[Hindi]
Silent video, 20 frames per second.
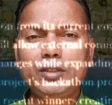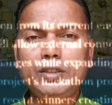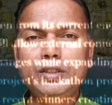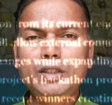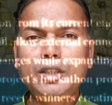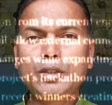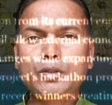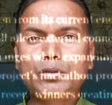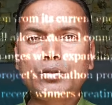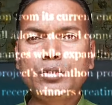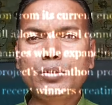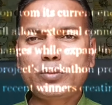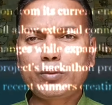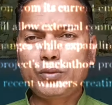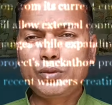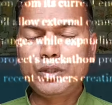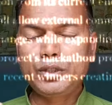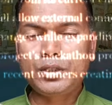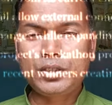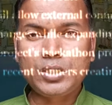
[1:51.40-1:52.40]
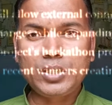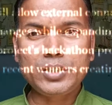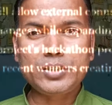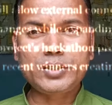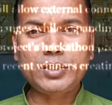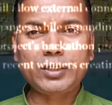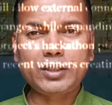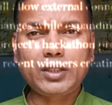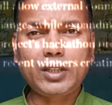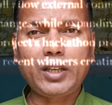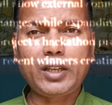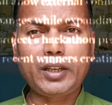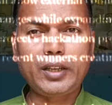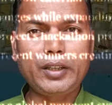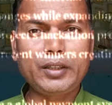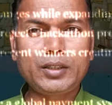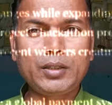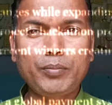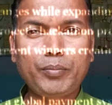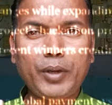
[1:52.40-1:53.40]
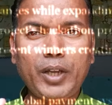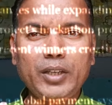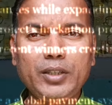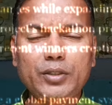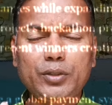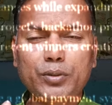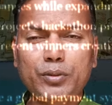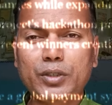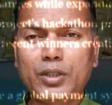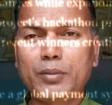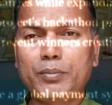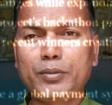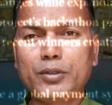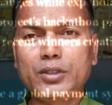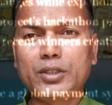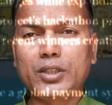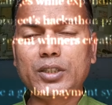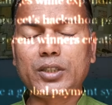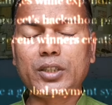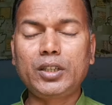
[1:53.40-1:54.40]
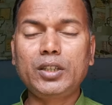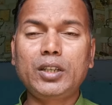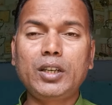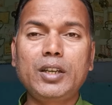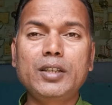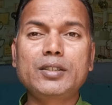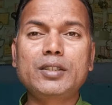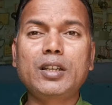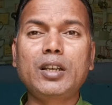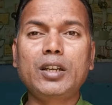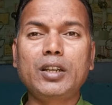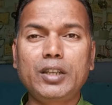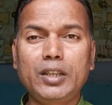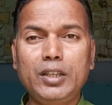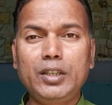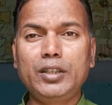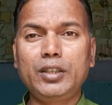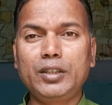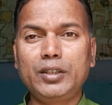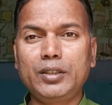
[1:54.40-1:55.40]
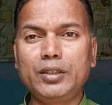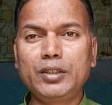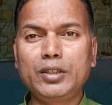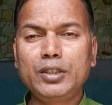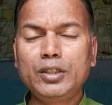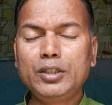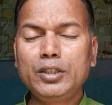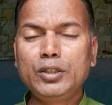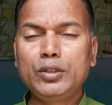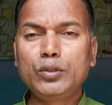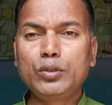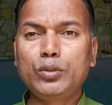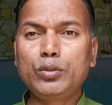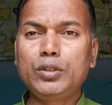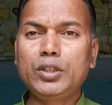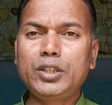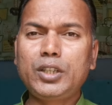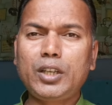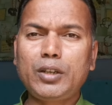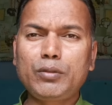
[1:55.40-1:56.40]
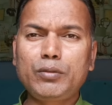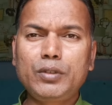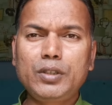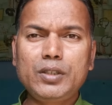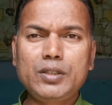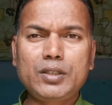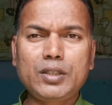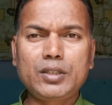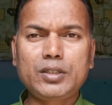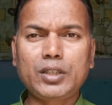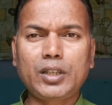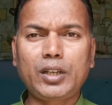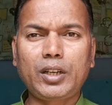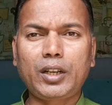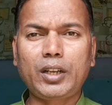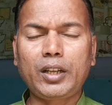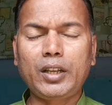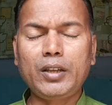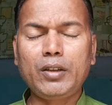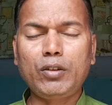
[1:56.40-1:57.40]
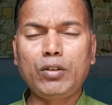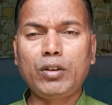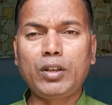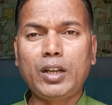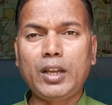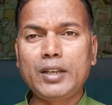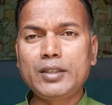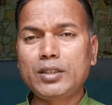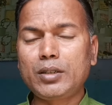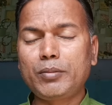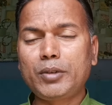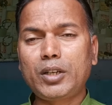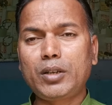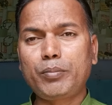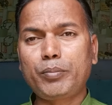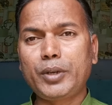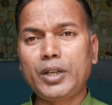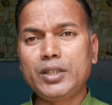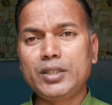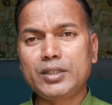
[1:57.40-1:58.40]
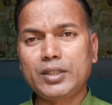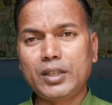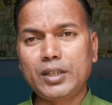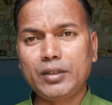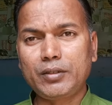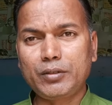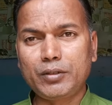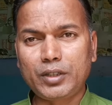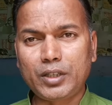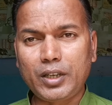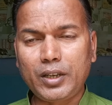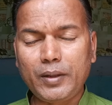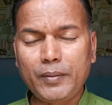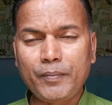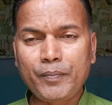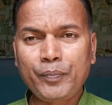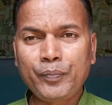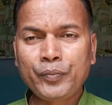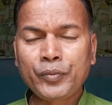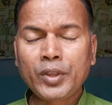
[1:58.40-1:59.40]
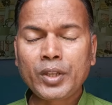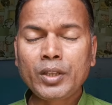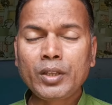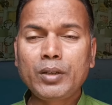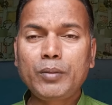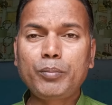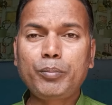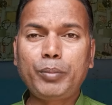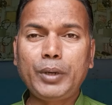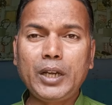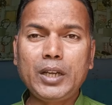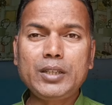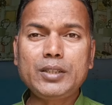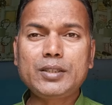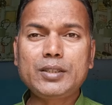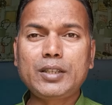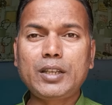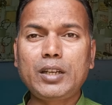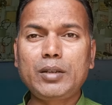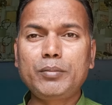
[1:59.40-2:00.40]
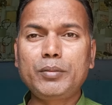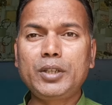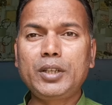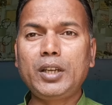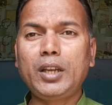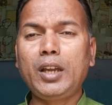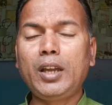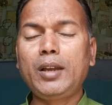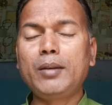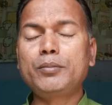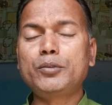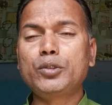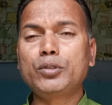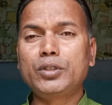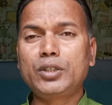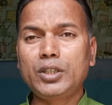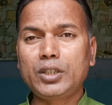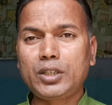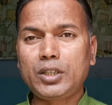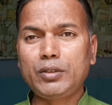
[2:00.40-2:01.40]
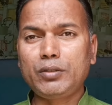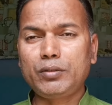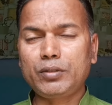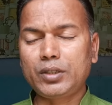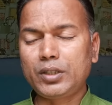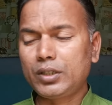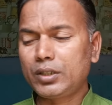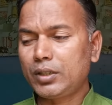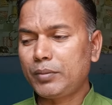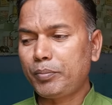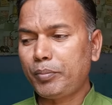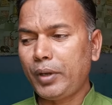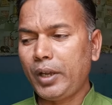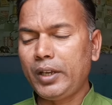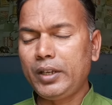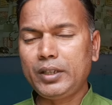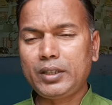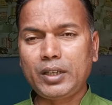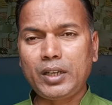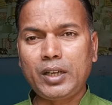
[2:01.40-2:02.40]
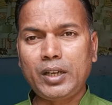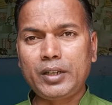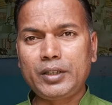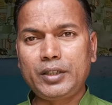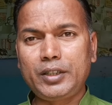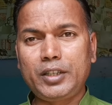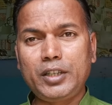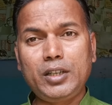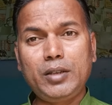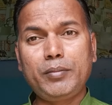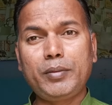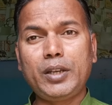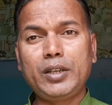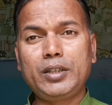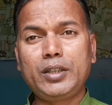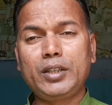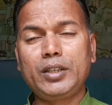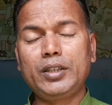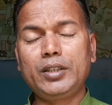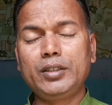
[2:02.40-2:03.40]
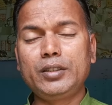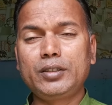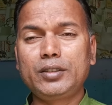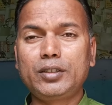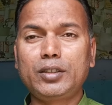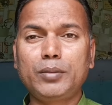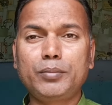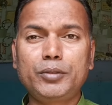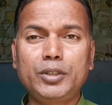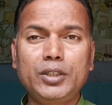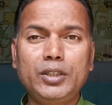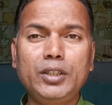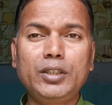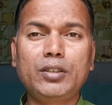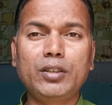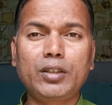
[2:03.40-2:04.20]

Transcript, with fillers: ये को, कोई कह सकता है कि पाई छोटा प्रोजेक्ट है ऐसा है ही नहीं 2019 से चल रहा है और आज हमारा पाँच साल हो गया पाँच साल में आप जो देखे होंगे कि पाई का डे बाय डे तब्दीली